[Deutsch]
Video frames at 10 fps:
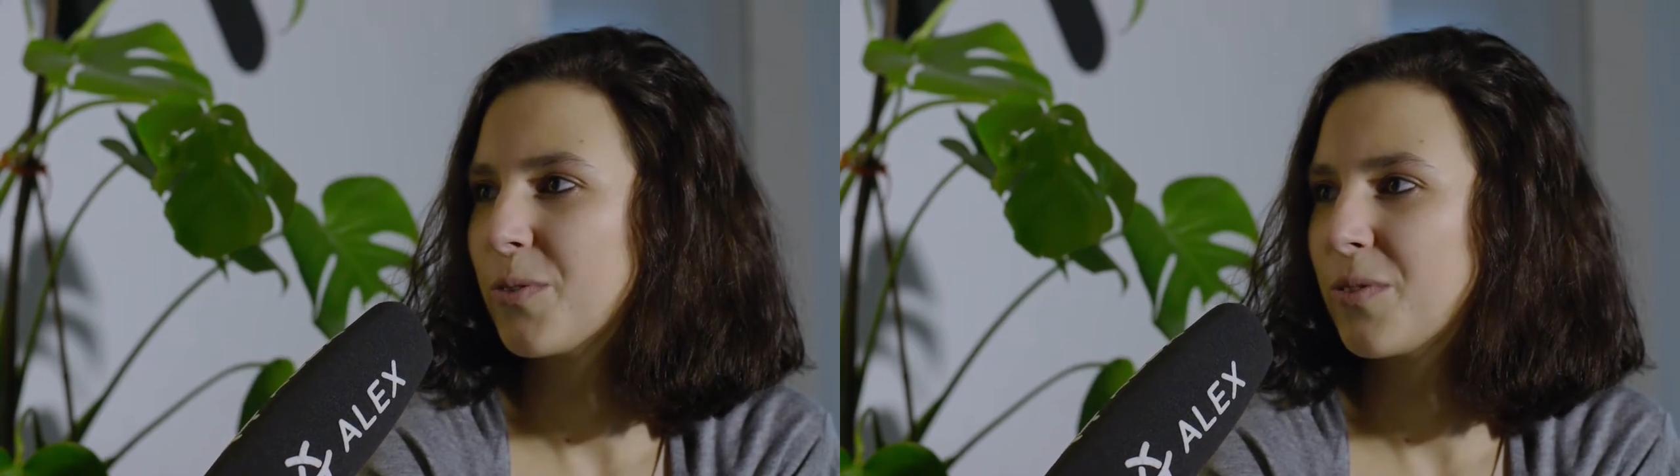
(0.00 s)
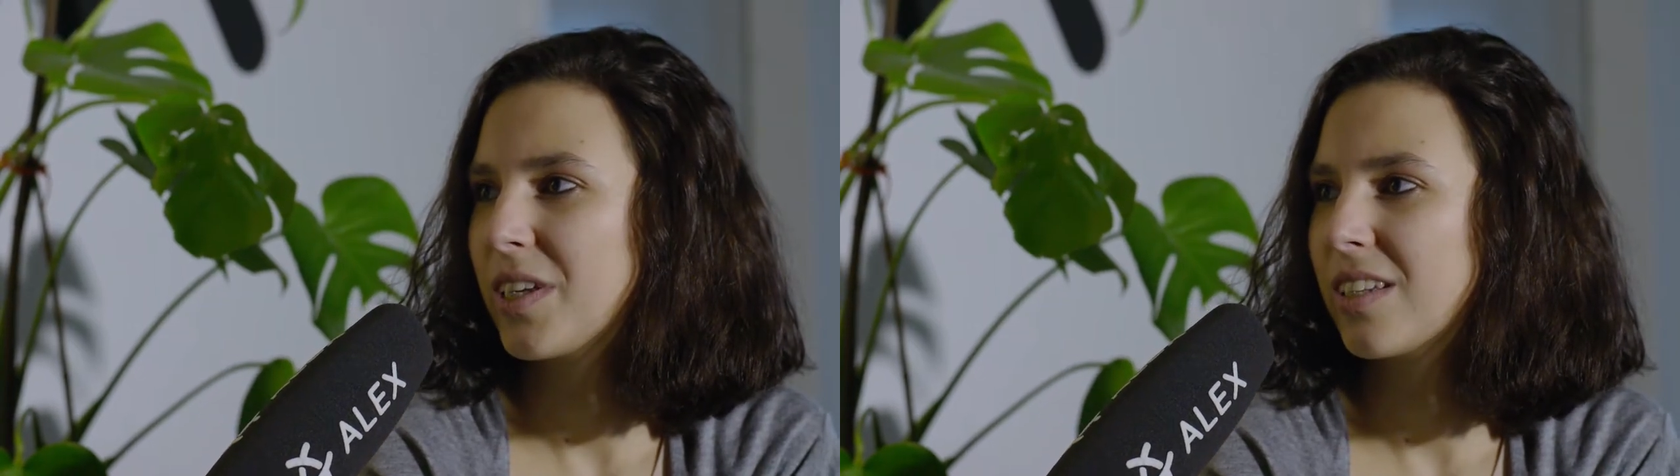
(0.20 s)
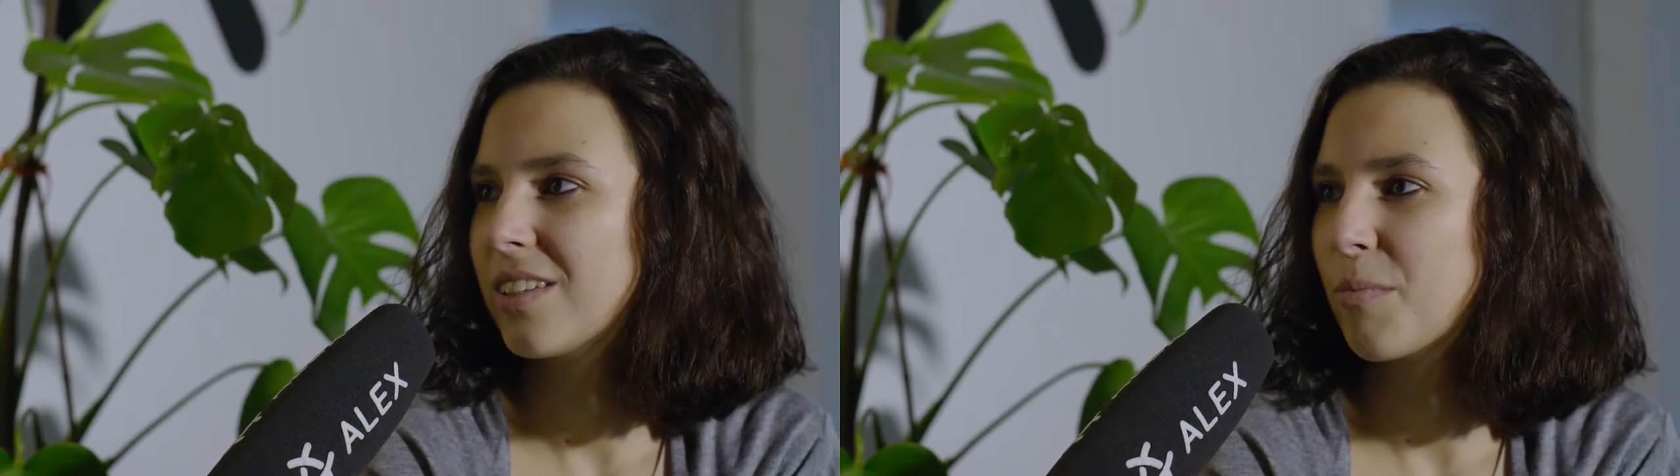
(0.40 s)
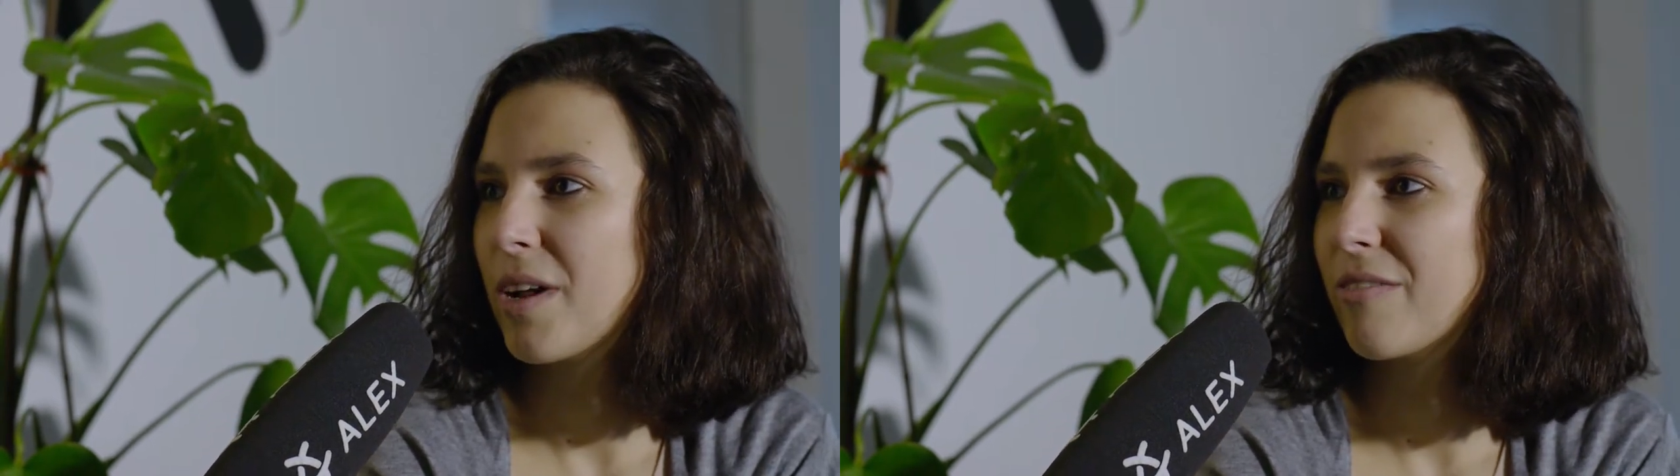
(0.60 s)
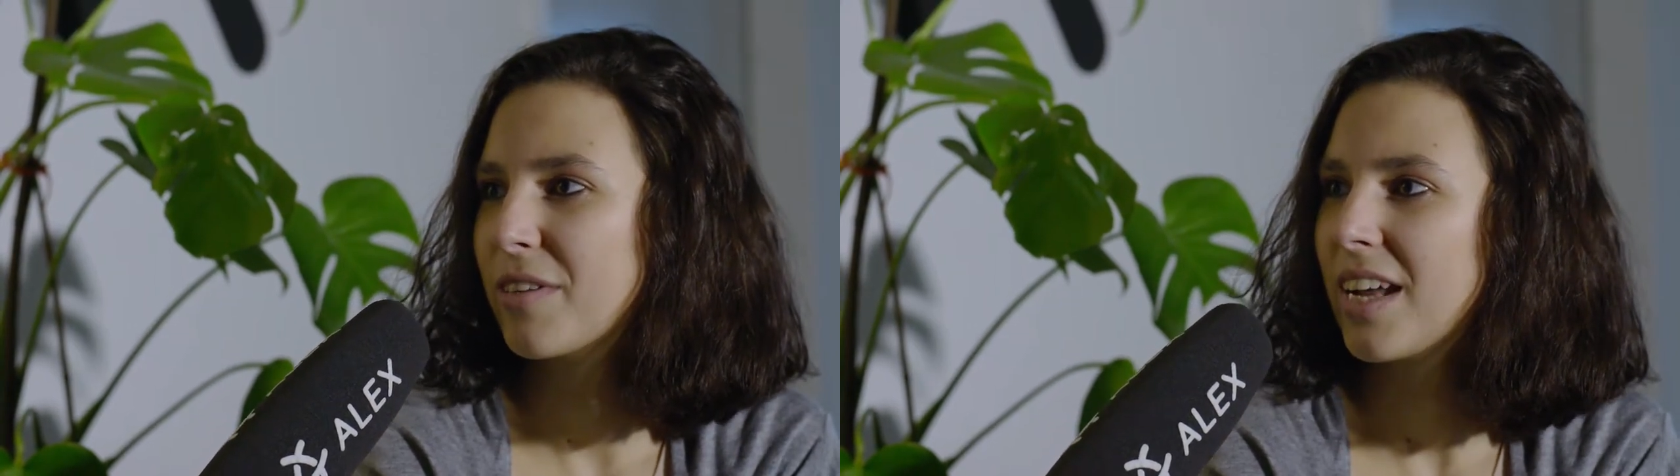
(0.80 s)
irgendwie
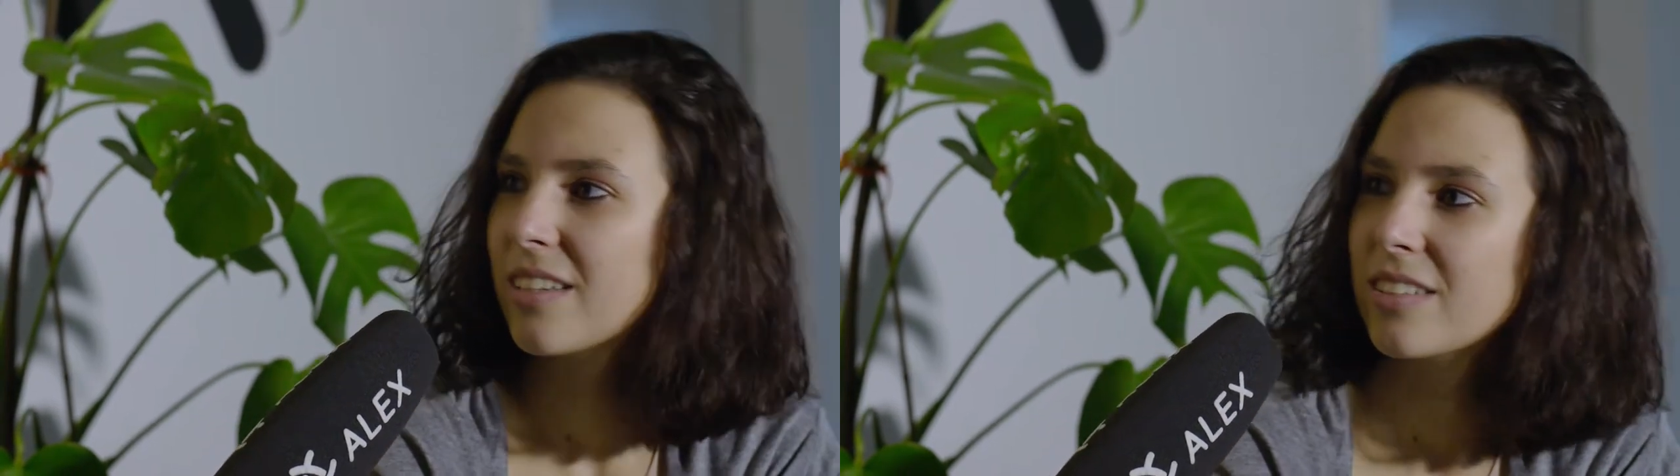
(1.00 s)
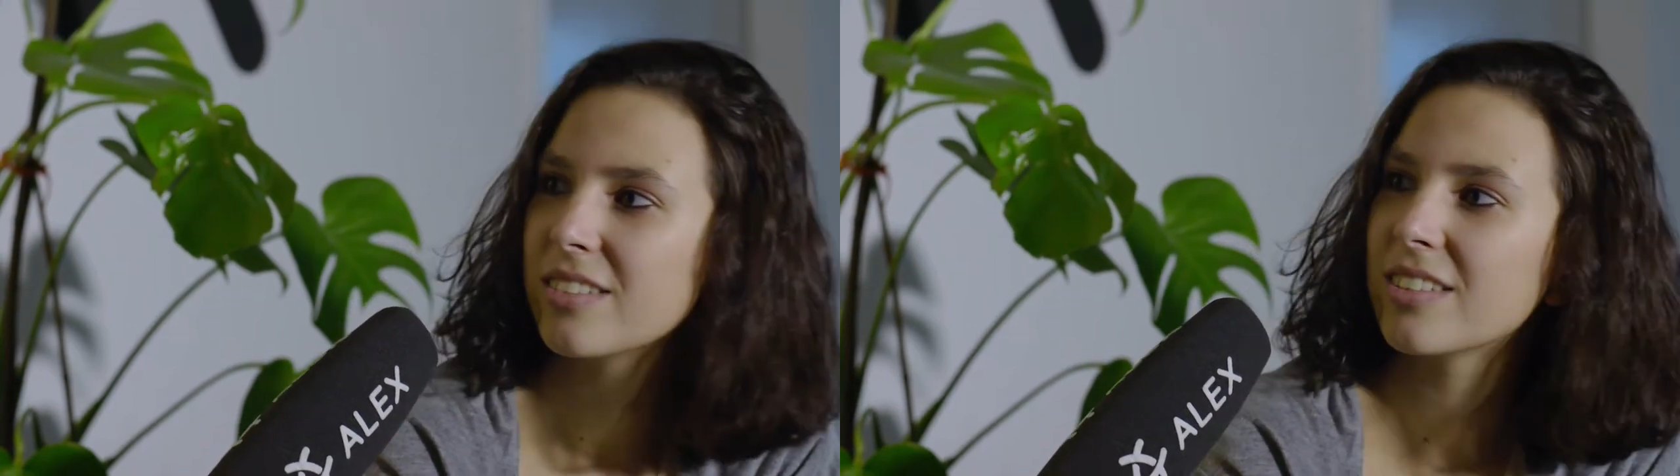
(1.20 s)
nochmal von der anderen